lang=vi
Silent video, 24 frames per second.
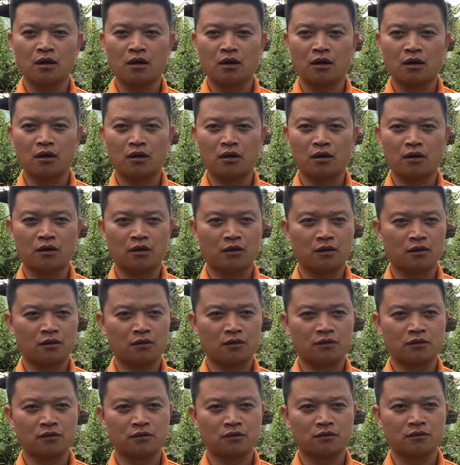
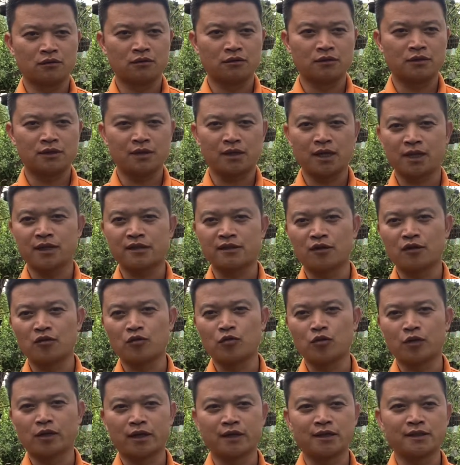uh, che giấu
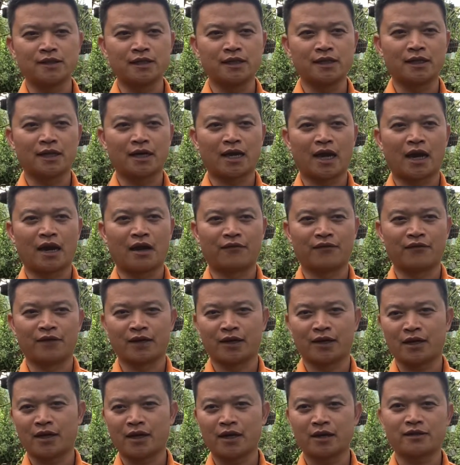một cái gì cả về
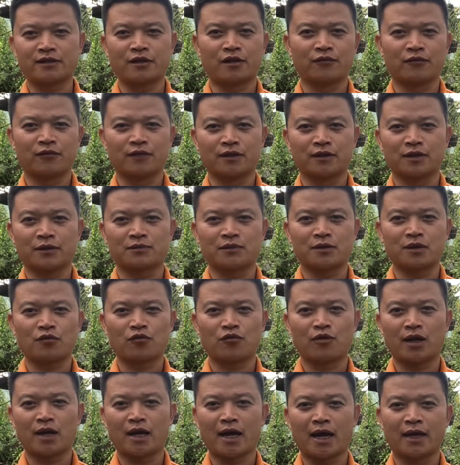cái cách trồng và chăm sóc
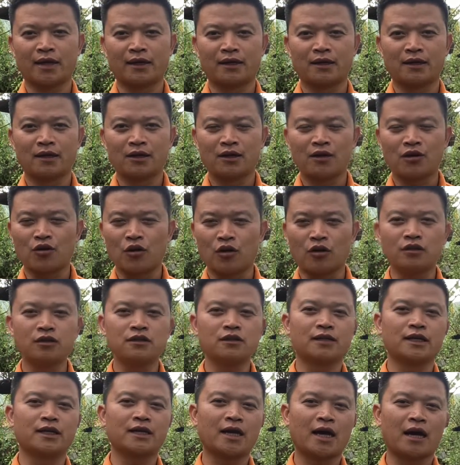hoa lan có
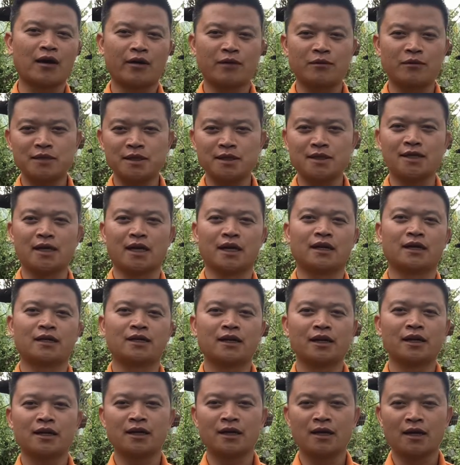như thế nào em chia sẻ lên
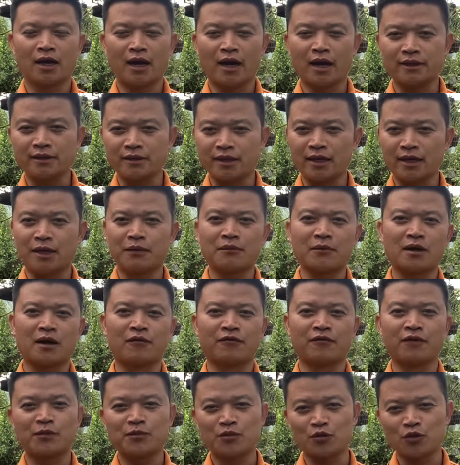đây anh chị em nào
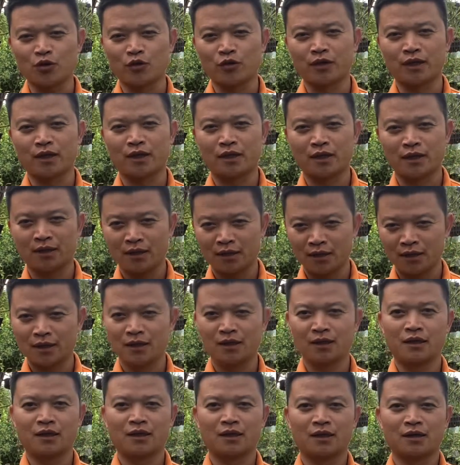vấp rồi
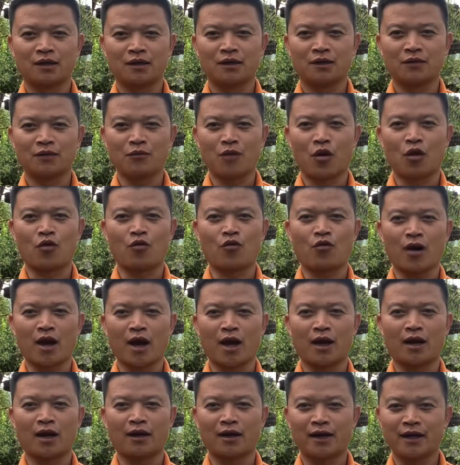bỏ qua
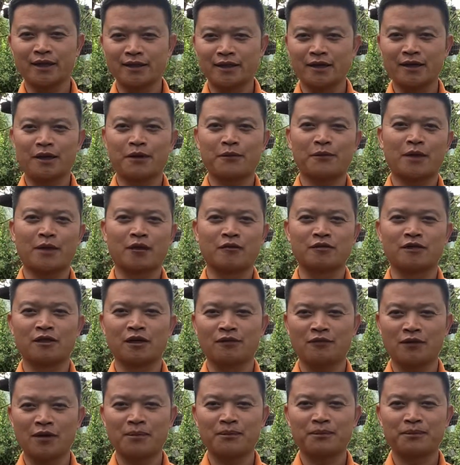anh chị em nào chưa
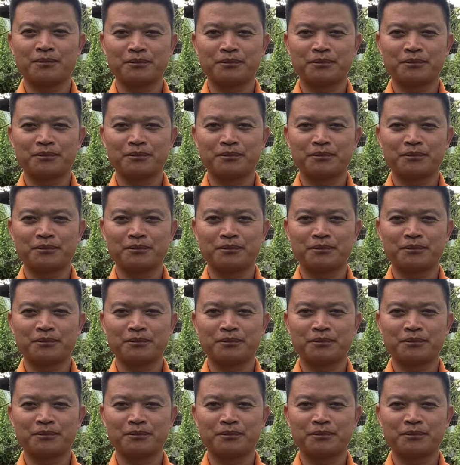vấp